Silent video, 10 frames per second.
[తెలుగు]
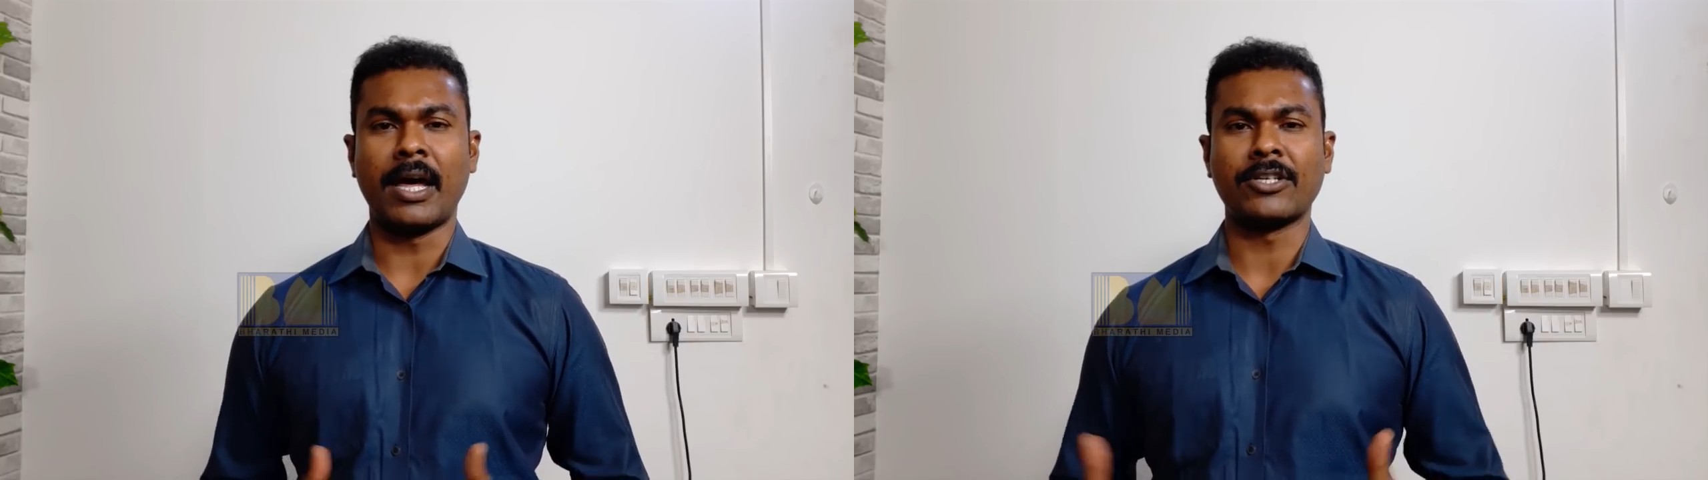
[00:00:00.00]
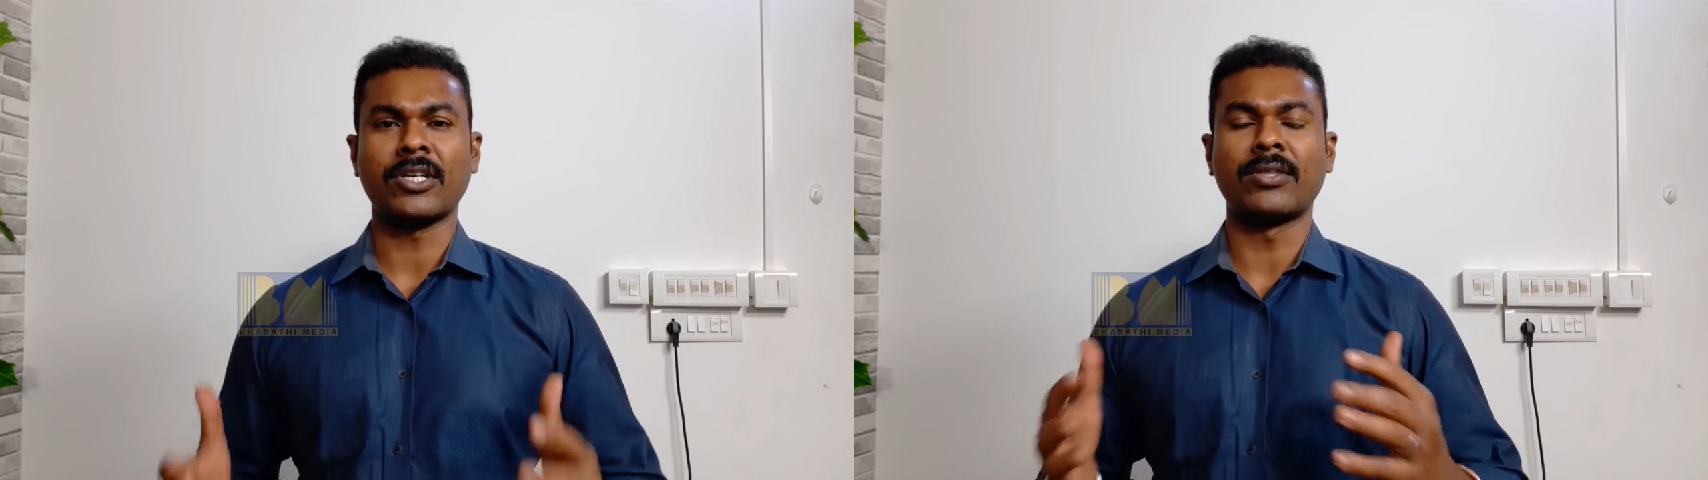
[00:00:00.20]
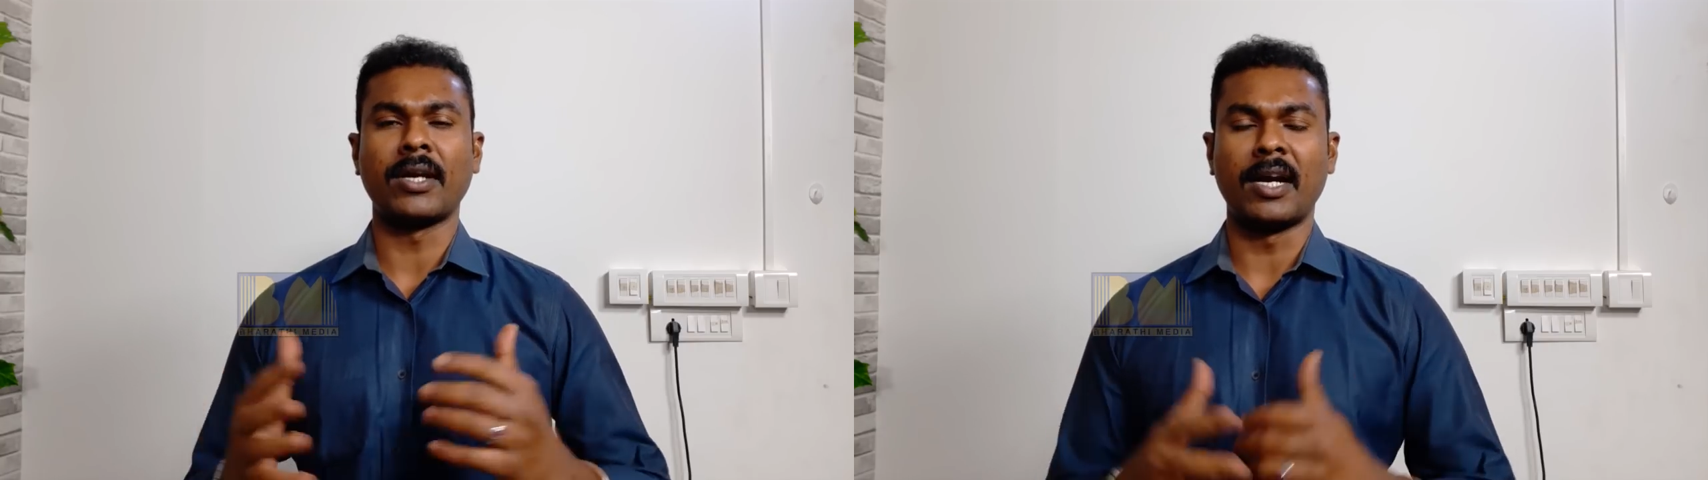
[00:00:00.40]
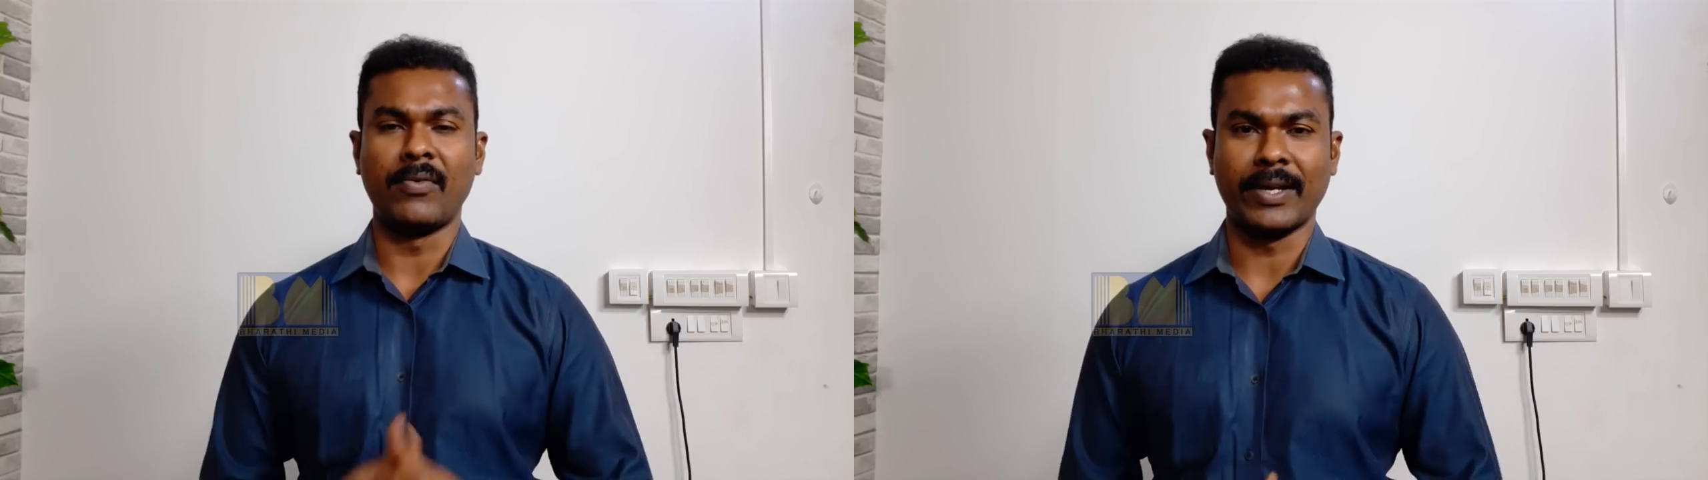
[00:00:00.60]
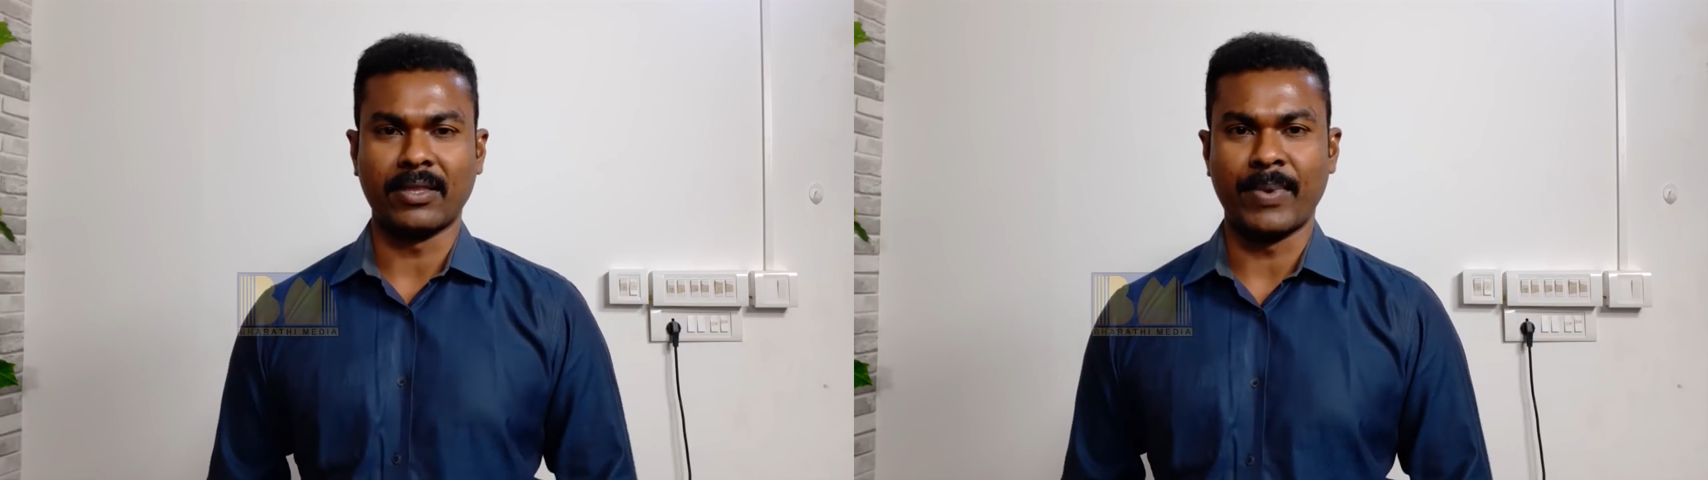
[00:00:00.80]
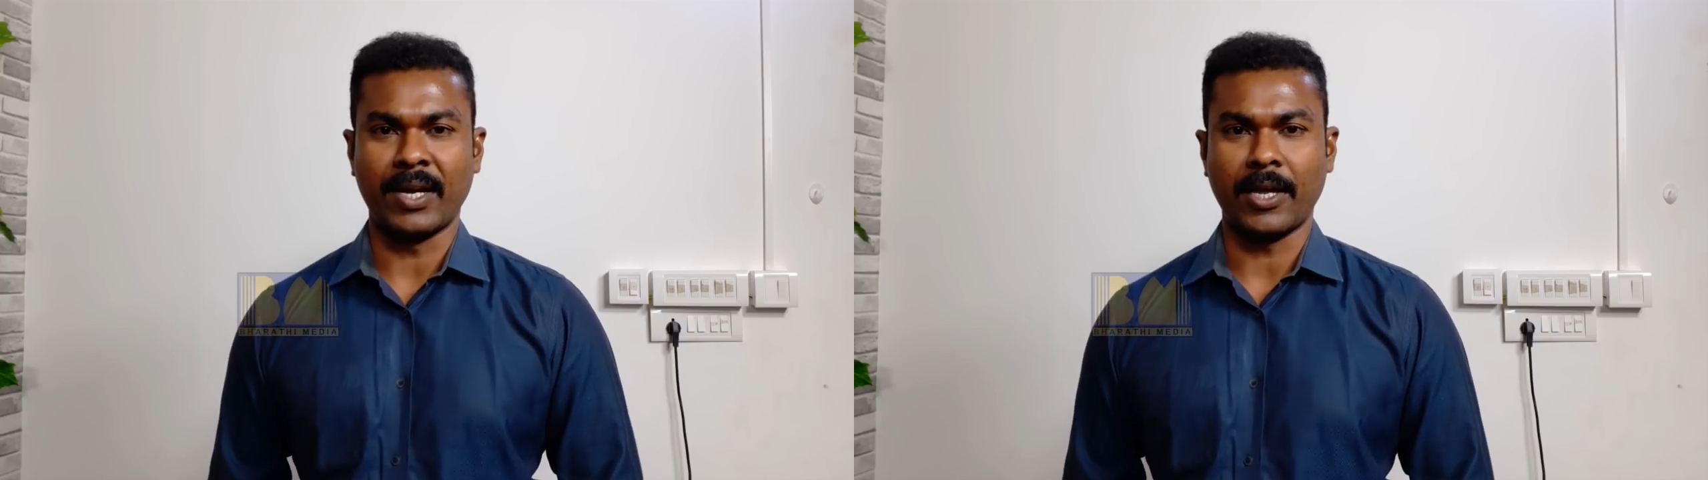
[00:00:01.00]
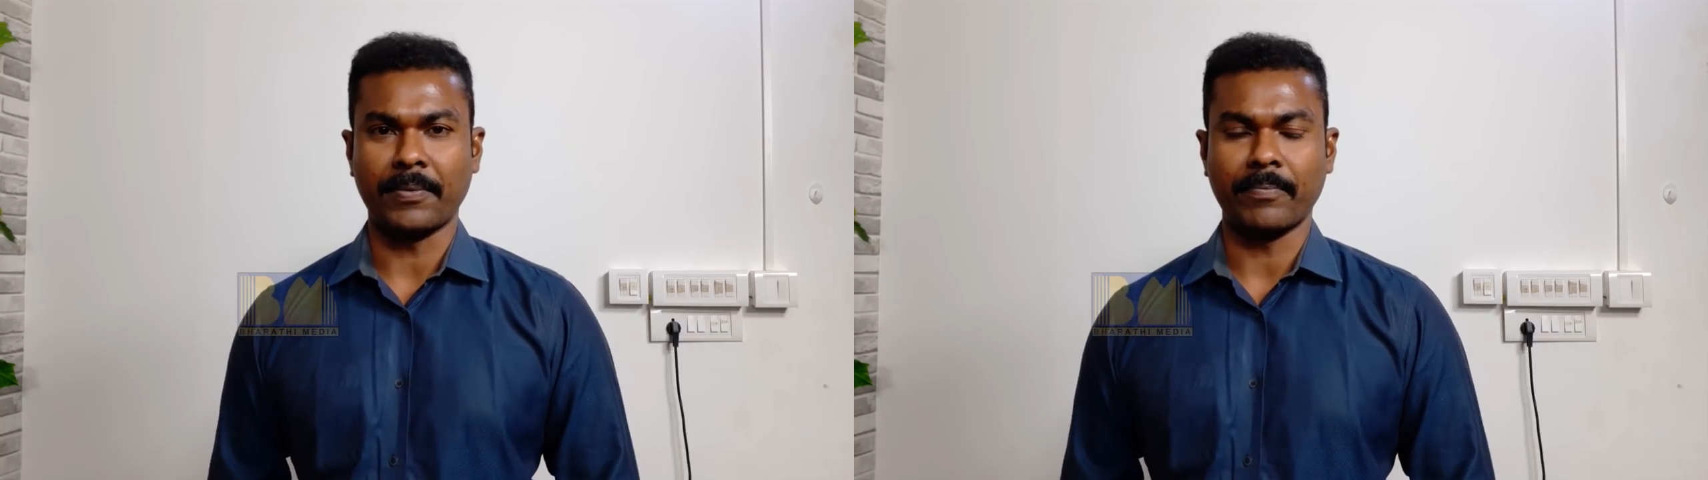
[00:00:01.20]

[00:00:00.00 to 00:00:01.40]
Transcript: హర్షద్రగాలు వ్యక్తమైనాయి